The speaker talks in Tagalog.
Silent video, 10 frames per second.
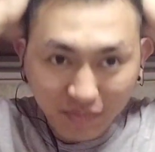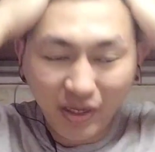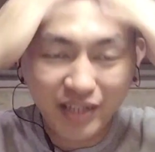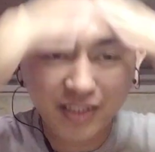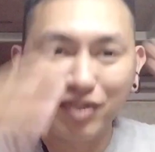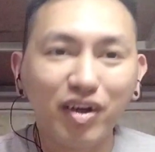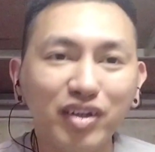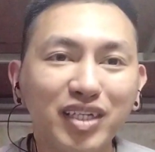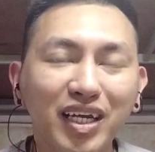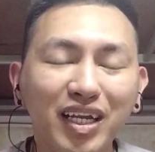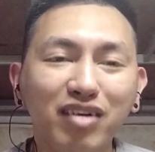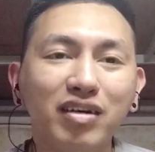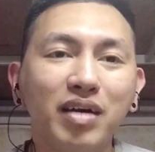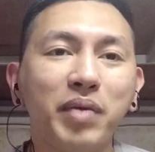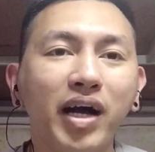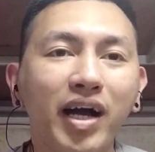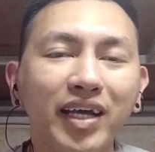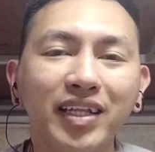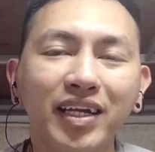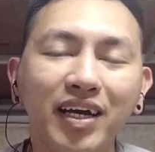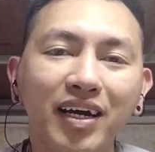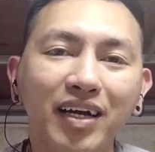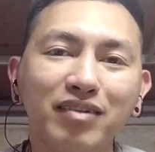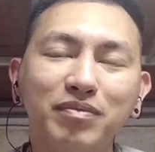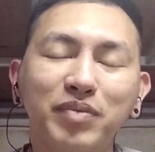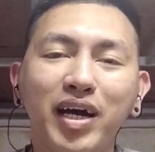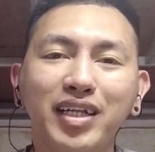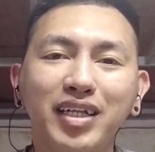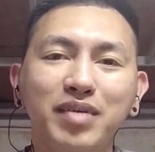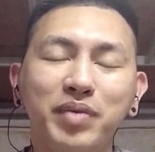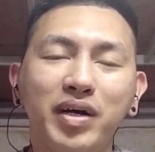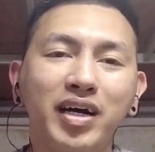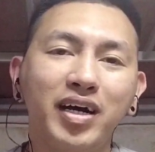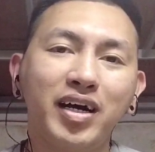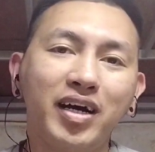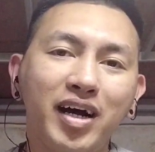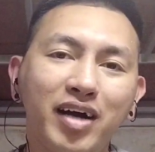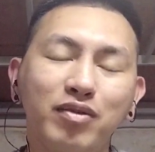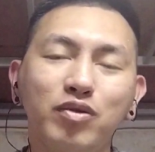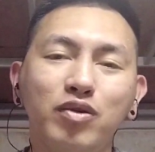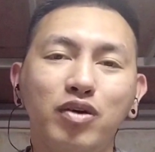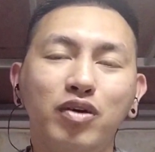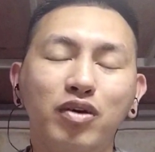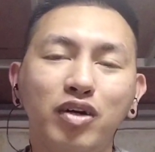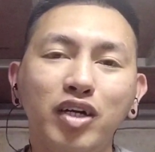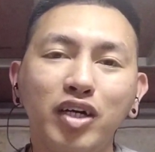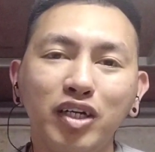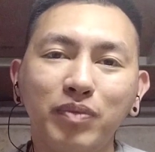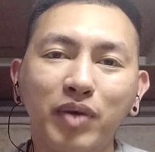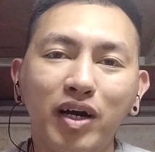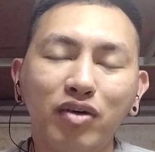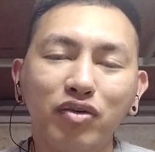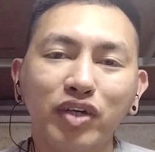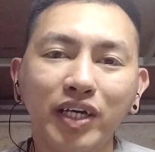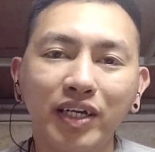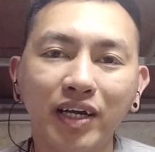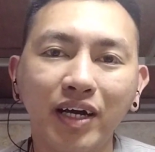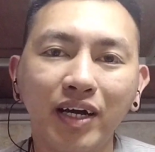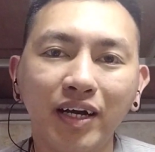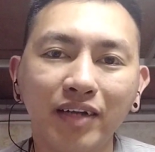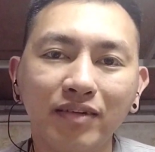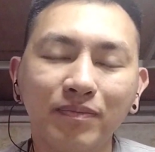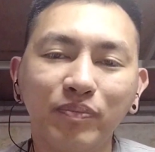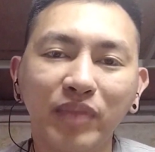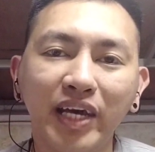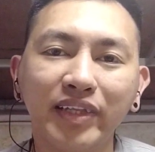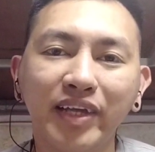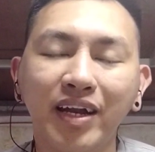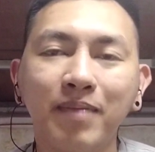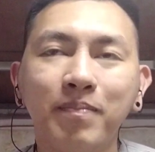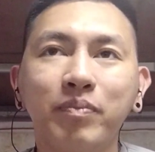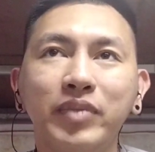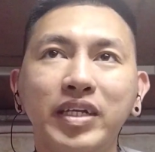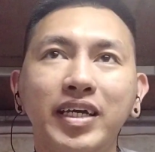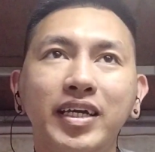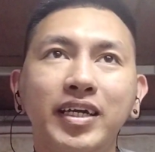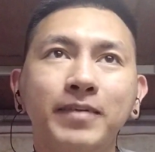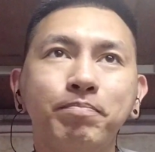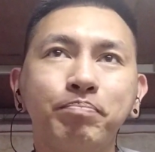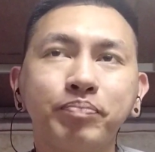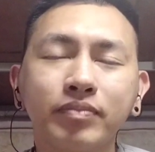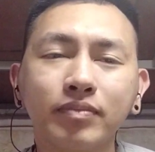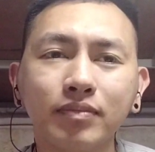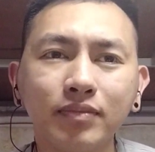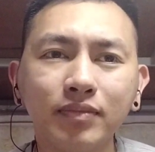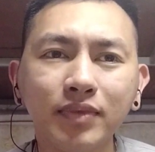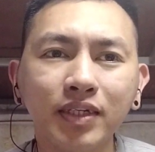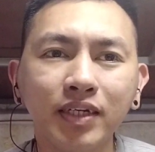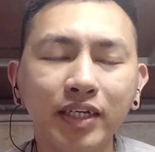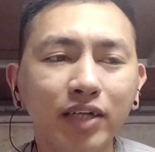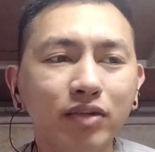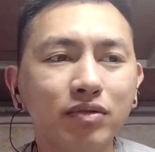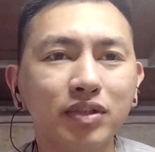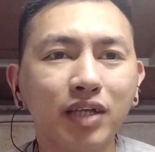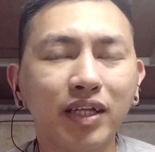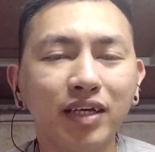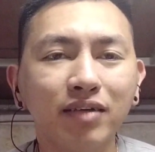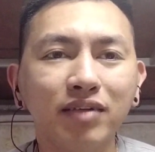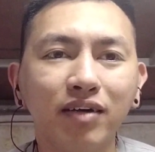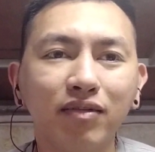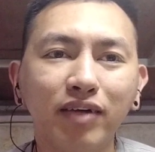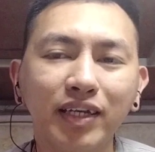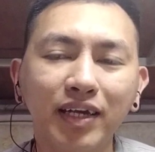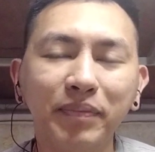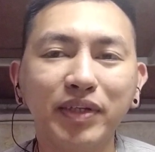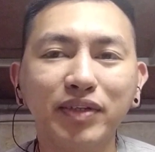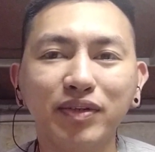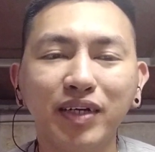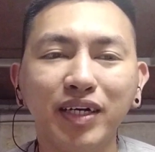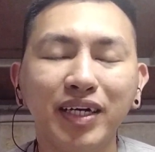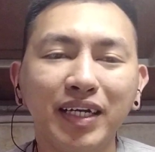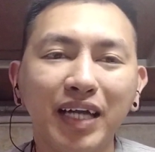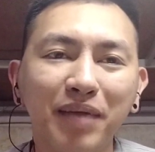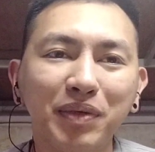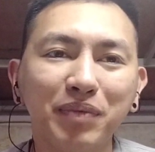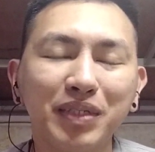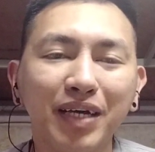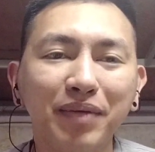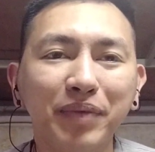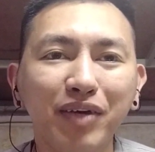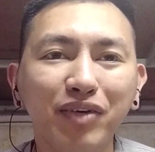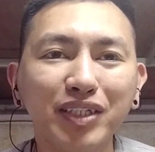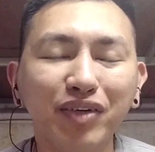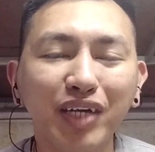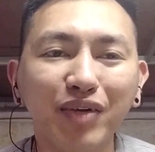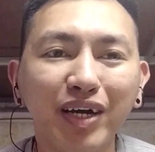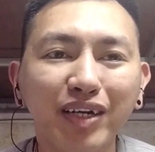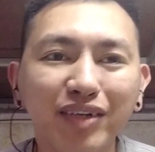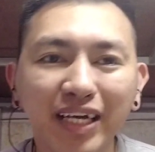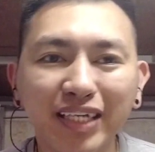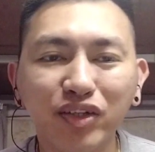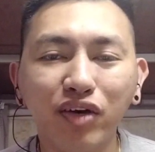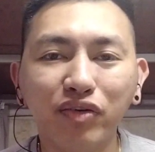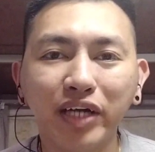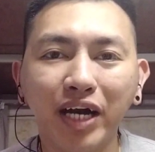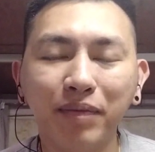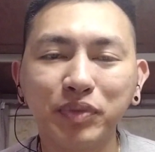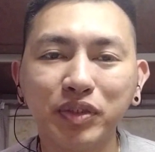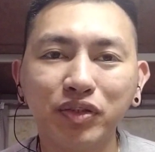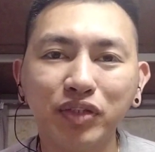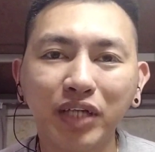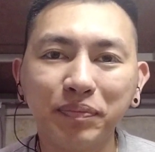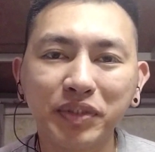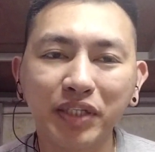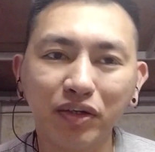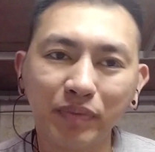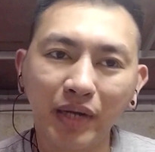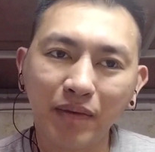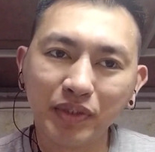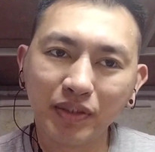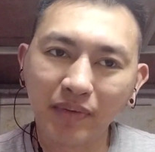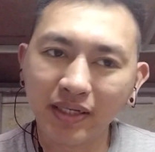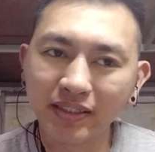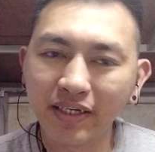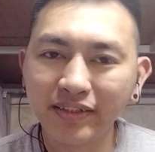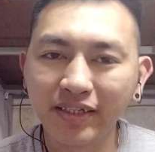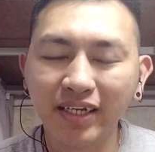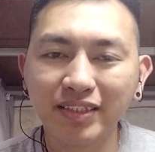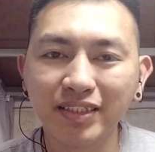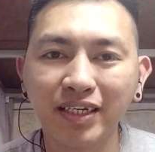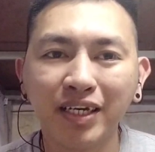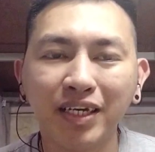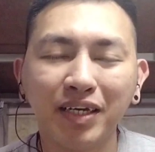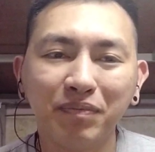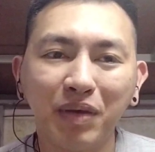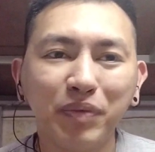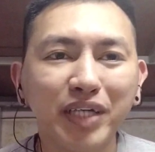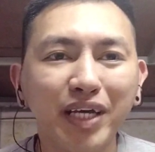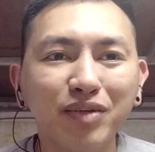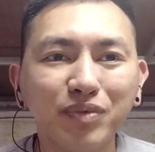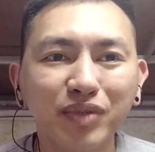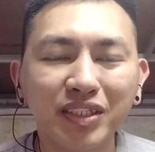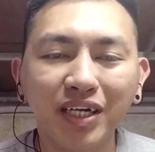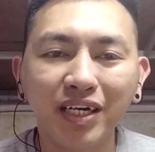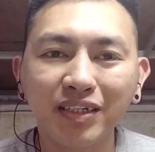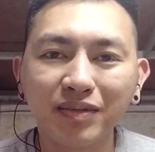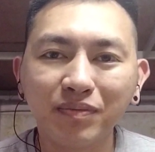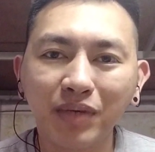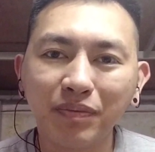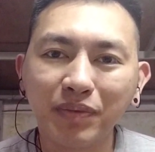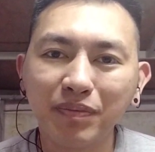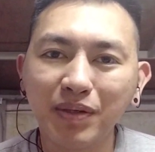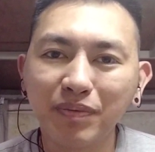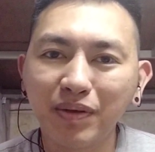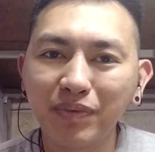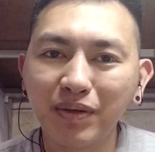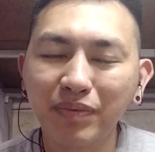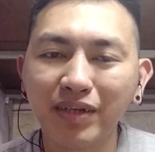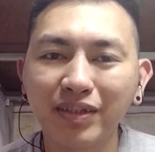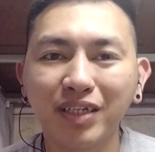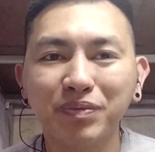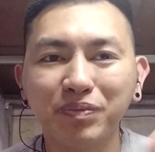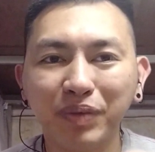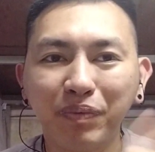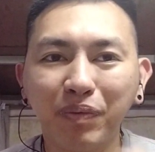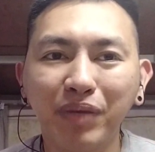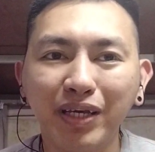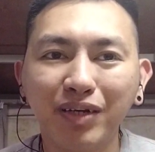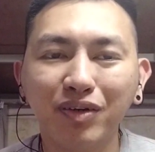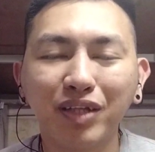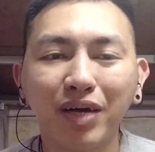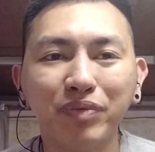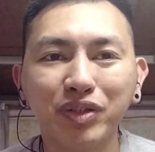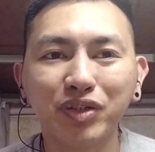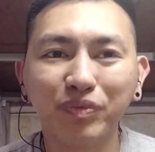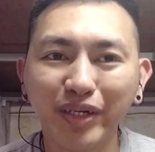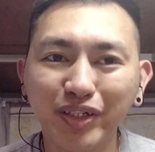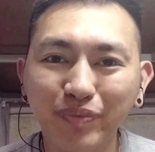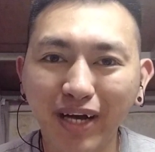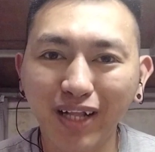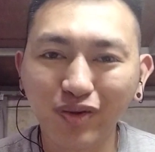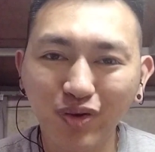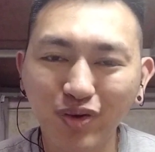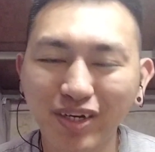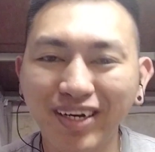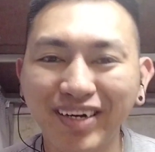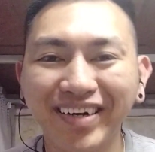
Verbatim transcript: practice ko lang yung sarili ko na makakita ng ano, makakita ng mga Hangul o yung mga Korean na ano, letter. Di yan, nung sa tingin ko na okay na, medyo uh, pag, ah, meron kasi ako ginawa no, nag-install ako ng apps. Yung sa apps na yun, marami siyang mga sentence. Babasahin ko muna siya, back, back, back, back, back, back. Tapos, pipiplay ko. Tapos, kung medyo magkatunog,